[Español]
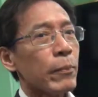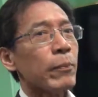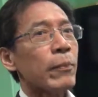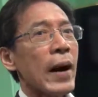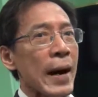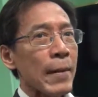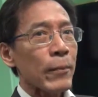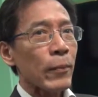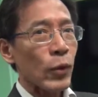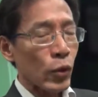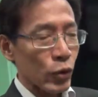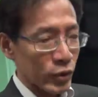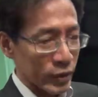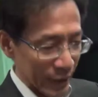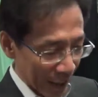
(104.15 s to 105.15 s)

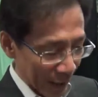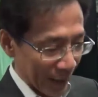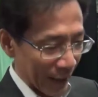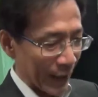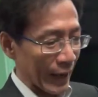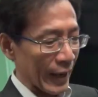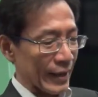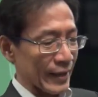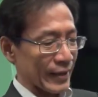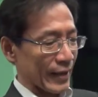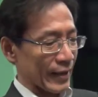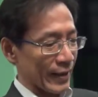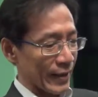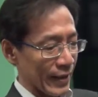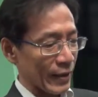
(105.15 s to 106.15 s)
vamos a
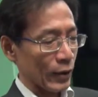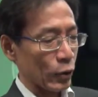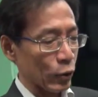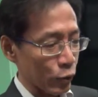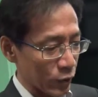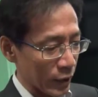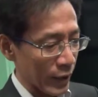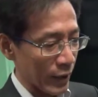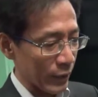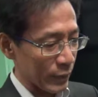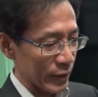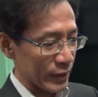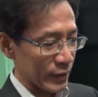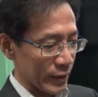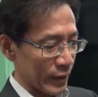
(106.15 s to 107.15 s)
tener una
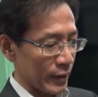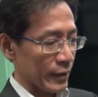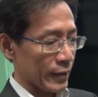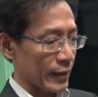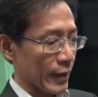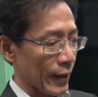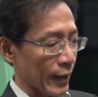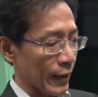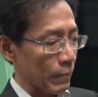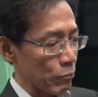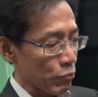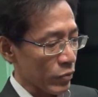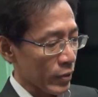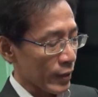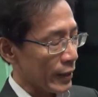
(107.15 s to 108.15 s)
visita
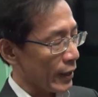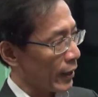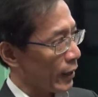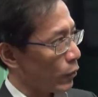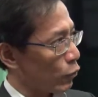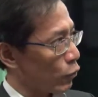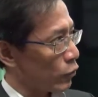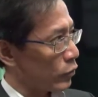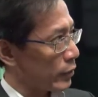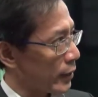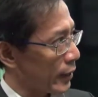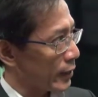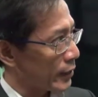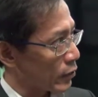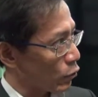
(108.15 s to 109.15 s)
de un
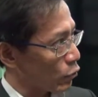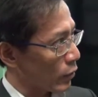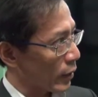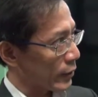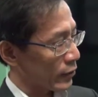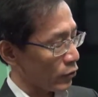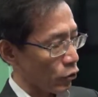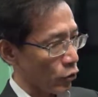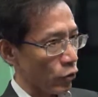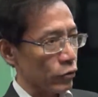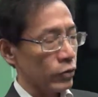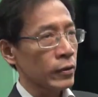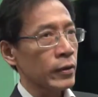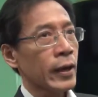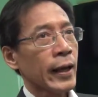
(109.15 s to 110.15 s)

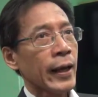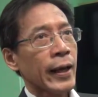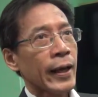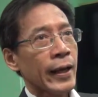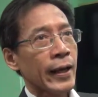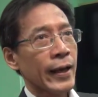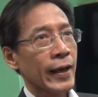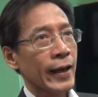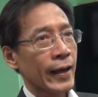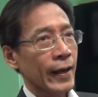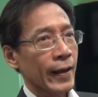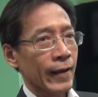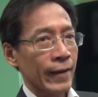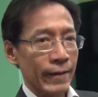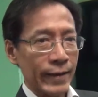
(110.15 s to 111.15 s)
escuadrón,
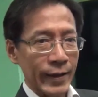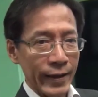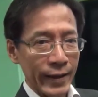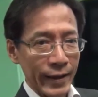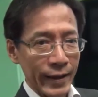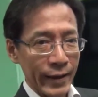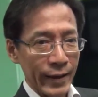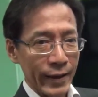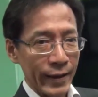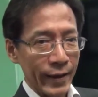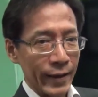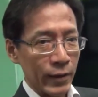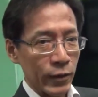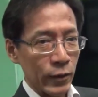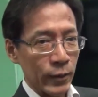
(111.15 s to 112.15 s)
eh,
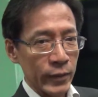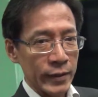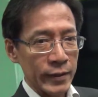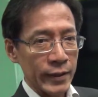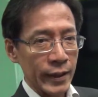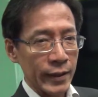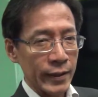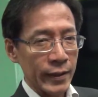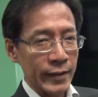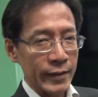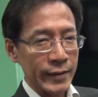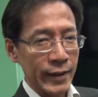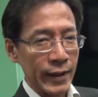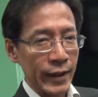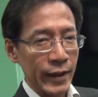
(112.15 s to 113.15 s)
como se
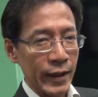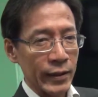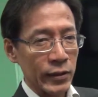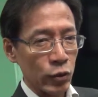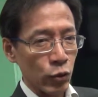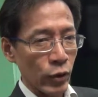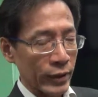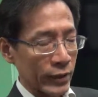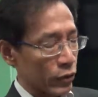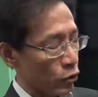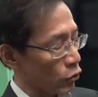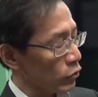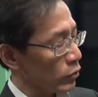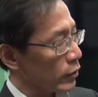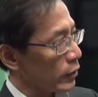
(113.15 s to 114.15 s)
dice,
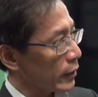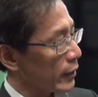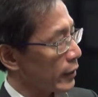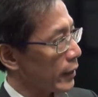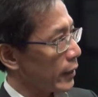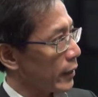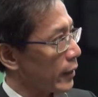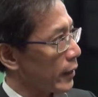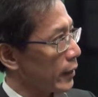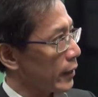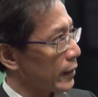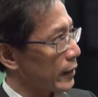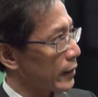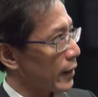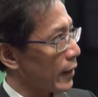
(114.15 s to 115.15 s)
escuadrón de
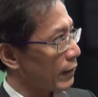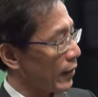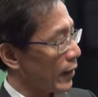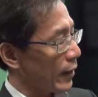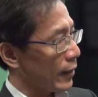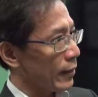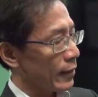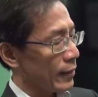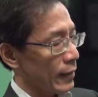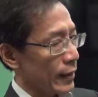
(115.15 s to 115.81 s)
naval